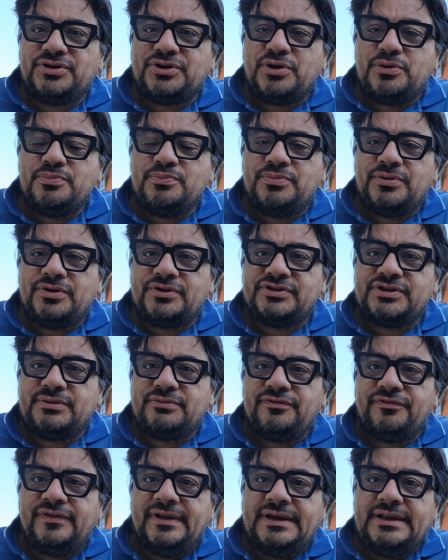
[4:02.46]
gioca un po',
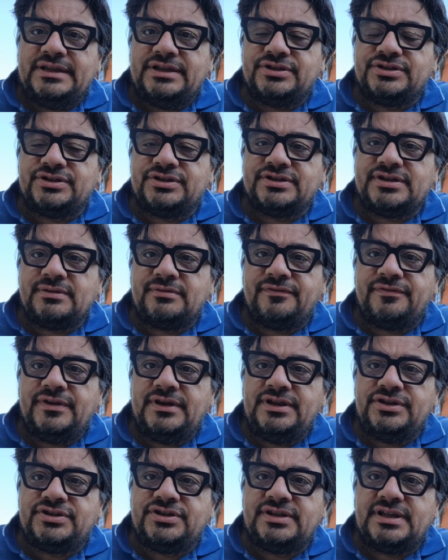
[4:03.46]
siamo felici, siamo
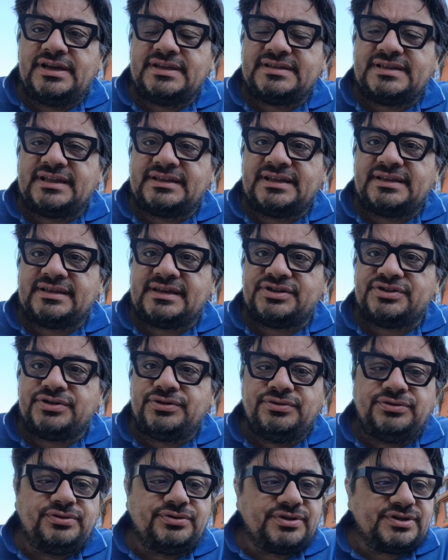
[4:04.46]
felici dell'estate
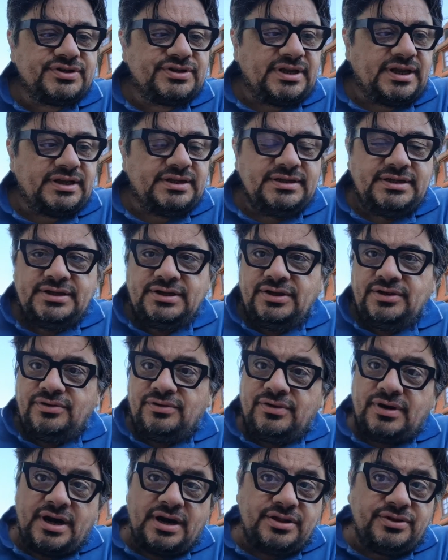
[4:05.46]
trascorsa,
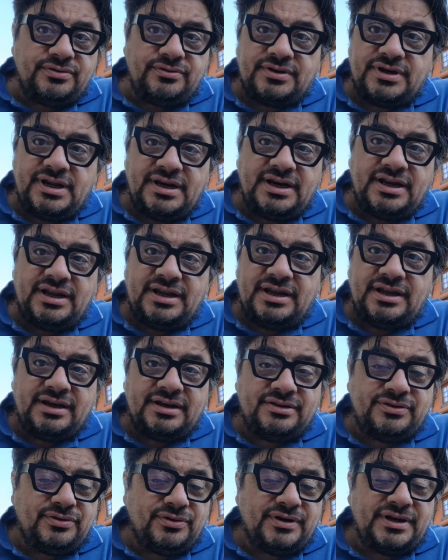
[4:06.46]
ora
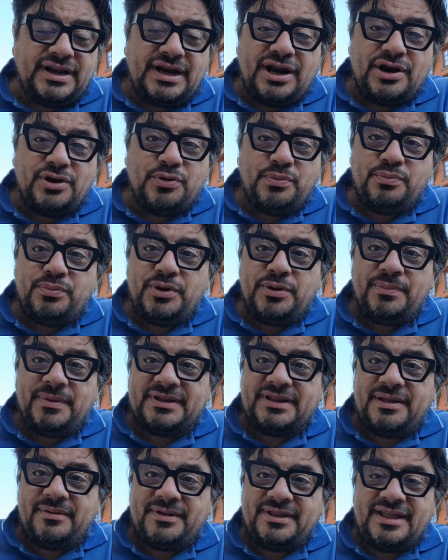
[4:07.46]
ritorneranno un po' i
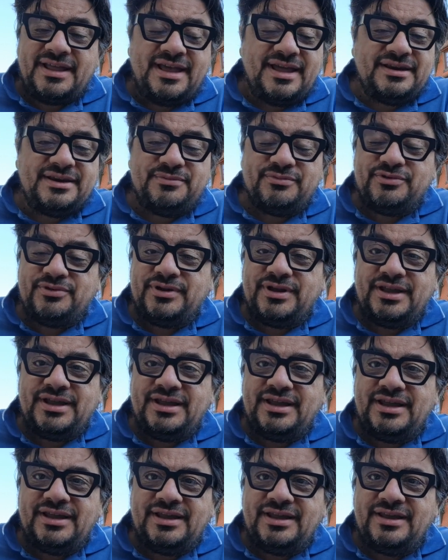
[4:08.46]
patema d'animo
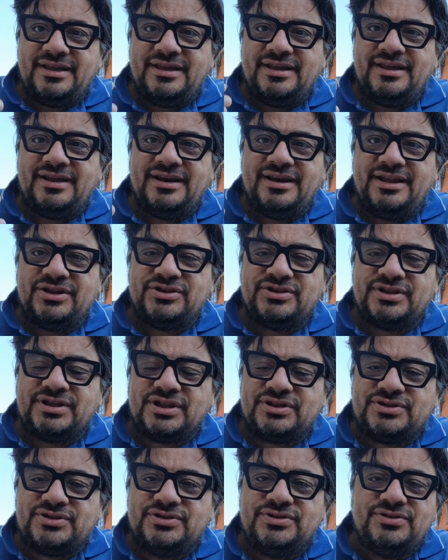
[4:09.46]
e le
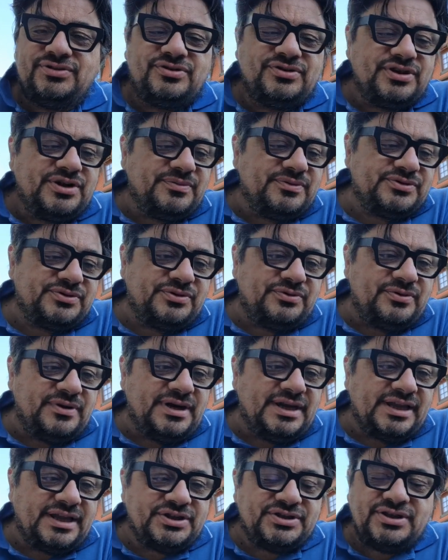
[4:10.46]
agitazioni, ma sono
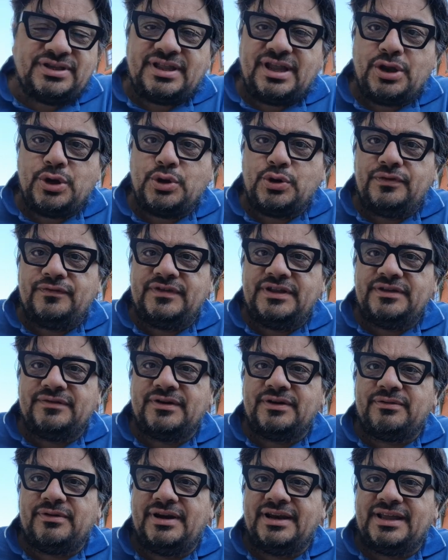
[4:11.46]
quelle che ci tengono
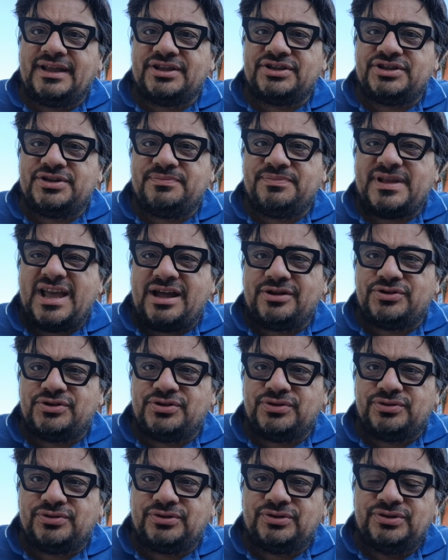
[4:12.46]
vive, quelle che ci
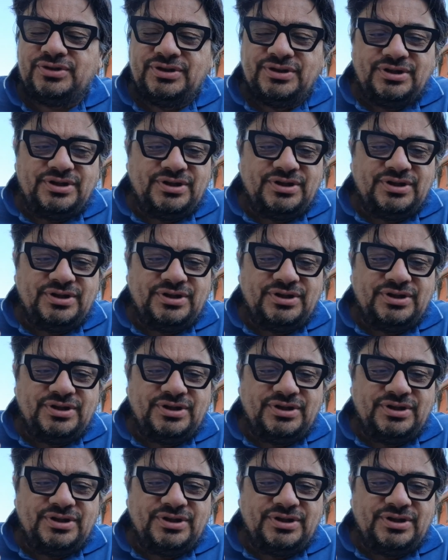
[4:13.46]
piacciono